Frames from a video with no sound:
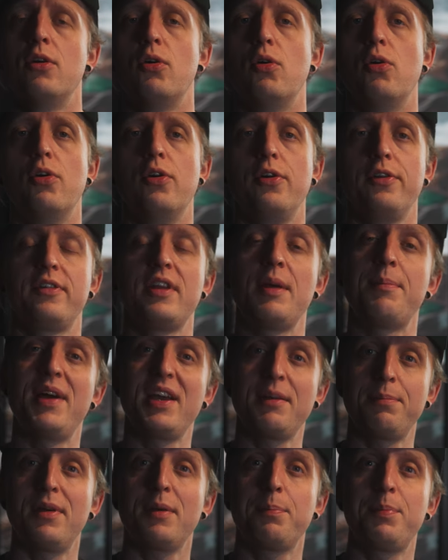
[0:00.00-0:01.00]
Und der
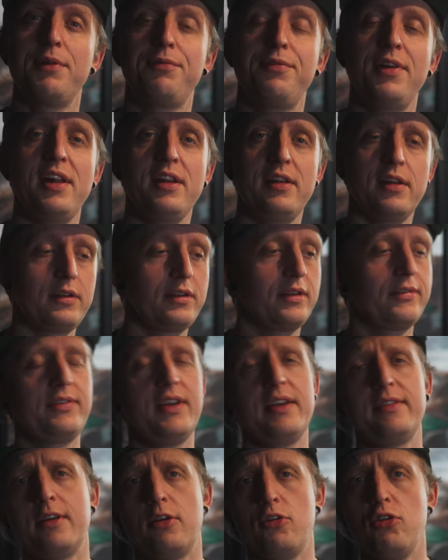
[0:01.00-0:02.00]
Bikepark bei Felden hat das
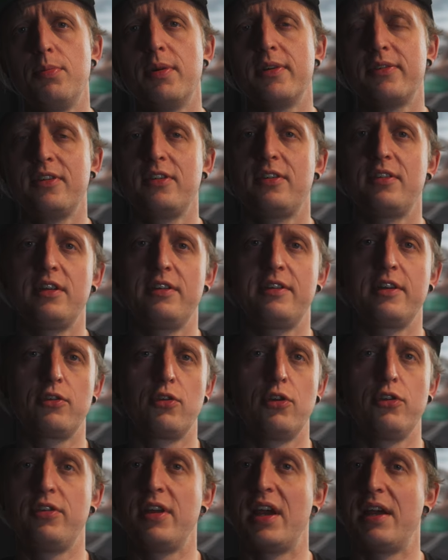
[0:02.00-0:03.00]
sehr, sehr übersichtlich, da
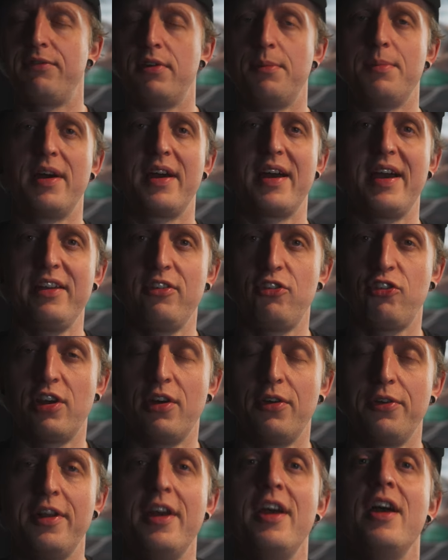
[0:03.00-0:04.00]
könnt ihr einfach mal
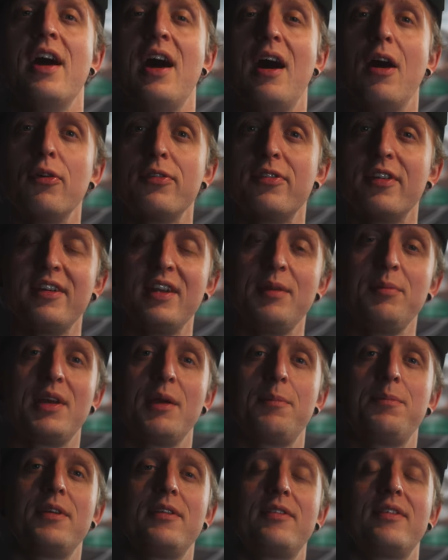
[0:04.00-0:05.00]
reinschauen. Außerdem
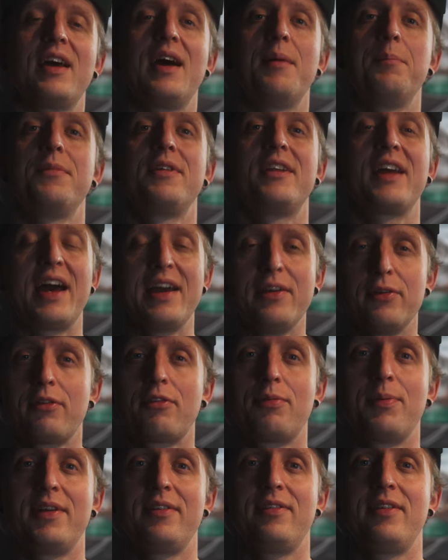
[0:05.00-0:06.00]
gibt es am
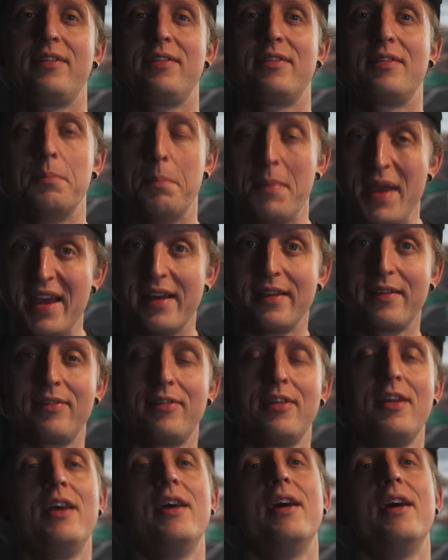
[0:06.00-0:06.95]
23. März